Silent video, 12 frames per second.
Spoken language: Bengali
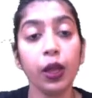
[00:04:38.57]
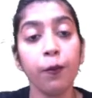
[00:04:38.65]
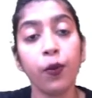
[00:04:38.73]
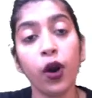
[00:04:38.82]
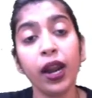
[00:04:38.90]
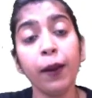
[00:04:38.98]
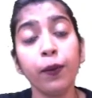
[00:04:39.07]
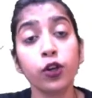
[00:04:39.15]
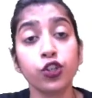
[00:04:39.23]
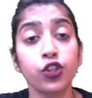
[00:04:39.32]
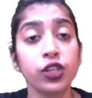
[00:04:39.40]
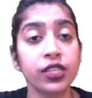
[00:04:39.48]
পরের
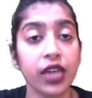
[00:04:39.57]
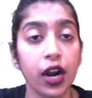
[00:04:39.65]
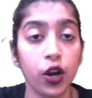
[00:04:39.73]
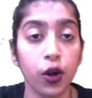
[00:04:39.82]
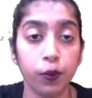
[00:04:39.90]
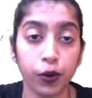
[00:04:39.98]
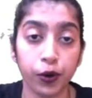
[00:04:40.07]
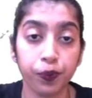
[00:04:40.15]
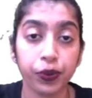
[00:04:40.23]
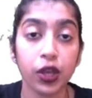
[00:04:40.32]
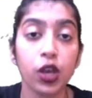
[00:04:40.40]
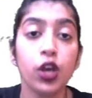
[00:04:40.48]
প্রশ্ন চার নম্বর
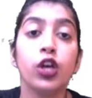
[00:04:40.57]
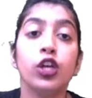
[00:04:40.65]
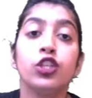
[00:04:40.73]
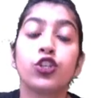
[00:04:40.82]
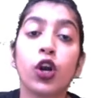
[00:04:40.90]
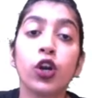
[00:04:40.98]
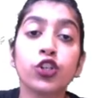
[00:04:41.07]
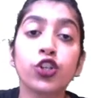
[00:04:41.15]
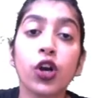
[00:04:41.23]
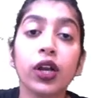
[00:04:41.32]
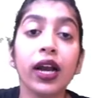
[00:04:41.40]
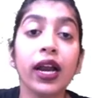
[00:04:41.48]

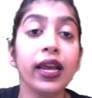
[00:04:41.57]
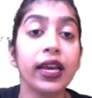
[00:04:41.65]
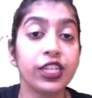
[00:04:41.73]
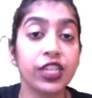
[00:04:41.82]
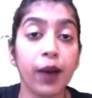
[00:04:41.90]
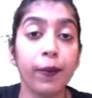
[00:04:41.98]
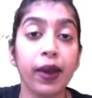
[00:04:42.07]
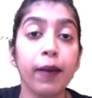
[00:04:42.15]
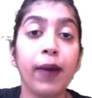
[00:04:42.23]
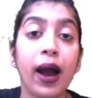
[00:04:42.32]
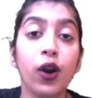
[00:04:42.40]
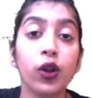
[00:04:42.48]
জনসংখ্যার হিসাবে
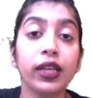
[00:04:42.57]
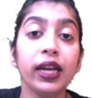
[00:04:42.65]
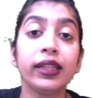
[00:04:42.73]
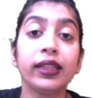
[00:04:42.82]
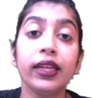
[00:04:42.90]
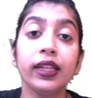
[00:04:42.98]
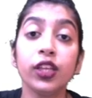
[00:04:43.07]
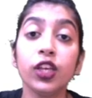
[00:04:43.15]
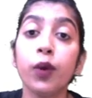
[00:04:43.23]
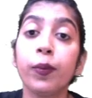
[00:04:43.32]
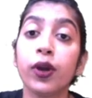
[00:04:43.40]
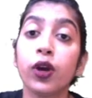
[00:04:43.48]
ভারতের দ্বিতীয়
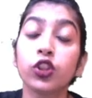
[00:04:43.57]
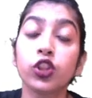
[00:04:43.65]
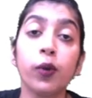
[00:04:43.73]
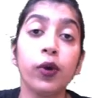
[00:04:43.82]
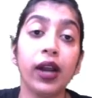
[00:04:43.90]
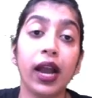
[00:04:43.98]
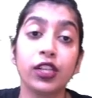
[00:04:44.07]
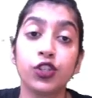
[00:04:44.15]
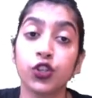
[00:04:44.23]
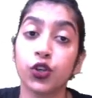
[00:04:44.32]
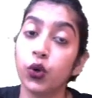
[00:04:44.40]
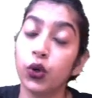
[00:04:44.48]
বৃহত্তম
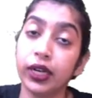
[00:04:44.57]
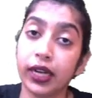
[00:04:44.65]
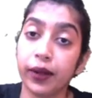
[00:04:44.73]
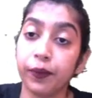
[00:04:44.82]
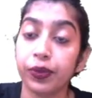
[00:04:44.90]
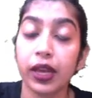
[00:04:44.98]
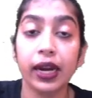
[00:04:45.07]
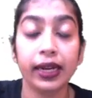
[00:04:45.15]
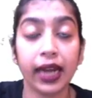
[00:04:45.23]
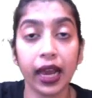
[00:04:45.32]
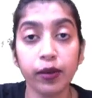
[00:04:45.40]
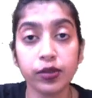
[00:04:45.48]
রাজ্য কোনটা
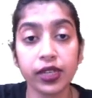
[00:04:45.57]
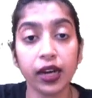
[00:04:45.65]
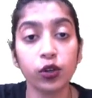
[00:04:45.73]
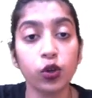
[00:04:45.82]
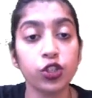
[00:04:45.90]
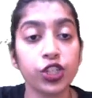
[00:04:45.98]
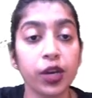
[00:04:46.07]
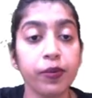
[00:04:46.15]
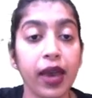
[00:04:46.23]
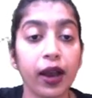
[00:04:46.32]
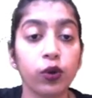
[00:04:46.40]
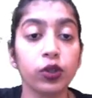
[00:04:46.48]
টাইম স্টার্ট করছি আমি
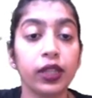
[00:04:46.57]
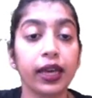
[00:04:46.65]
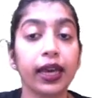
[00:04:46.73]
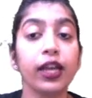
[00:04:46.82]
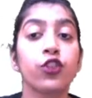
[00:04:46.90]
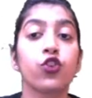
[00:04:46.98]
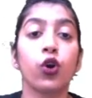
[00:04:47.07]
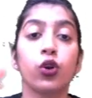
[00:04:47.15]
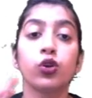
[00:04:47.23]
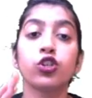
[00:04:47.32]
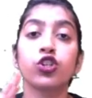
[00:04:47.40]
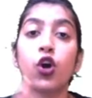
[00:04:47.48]
এখন থেকে
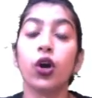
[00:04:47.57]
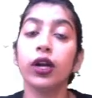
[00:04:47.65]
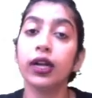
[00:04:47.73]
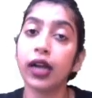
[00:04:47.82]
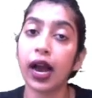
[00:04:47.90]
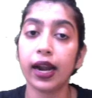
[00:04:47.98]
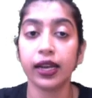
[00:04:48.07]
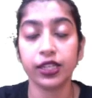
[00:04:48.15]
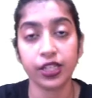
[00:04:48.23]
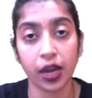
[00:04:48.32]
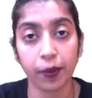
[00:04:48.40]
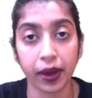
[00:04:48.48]
জনসংখ্যার
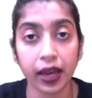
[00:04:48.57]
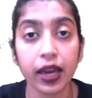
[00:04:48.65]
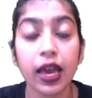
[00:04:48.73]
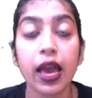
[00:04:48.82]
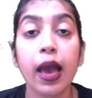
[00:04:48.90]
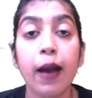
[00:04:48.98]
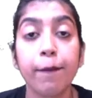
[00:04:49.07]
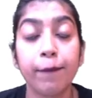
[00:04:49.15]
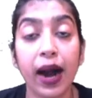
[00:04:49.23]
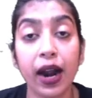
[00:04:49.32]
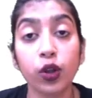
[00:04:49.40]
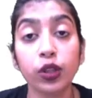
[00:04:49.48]
হিসাবে
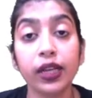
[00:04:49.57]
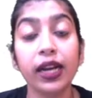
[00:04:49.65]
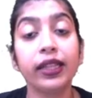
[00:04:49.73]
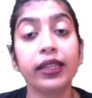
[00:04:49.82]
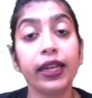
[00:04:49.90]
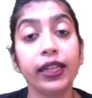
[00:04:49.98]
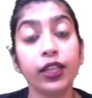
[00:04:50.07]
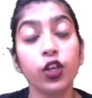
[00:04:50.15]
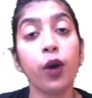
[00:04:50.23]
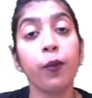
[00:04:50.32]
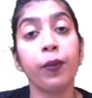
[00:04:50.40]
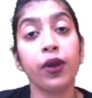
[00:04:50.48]
ভারতের
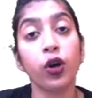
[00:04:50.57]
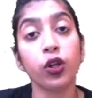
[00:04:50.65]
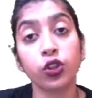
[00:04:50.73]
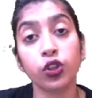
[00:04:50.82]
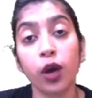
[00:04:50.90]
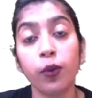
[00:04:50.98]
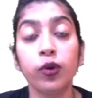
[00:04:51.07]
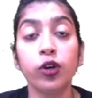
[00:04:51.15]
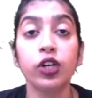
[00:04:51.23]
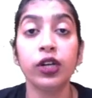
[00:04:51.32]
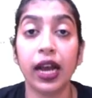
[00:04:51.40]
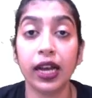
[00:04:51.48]
দ্বিতীয় বৃহত্তম
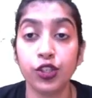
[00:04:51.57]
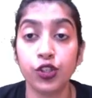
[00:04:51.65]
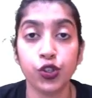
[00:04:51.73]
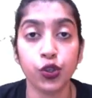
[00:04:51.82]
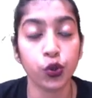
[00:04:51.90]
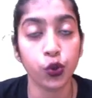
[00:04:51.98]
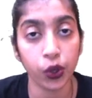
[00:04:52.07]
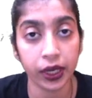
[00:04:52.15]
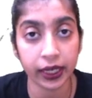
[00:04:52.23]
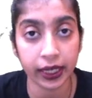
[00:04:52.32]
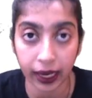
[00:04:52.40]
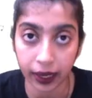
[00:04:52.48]
রাজ্য
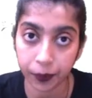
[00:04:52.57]
কোনটা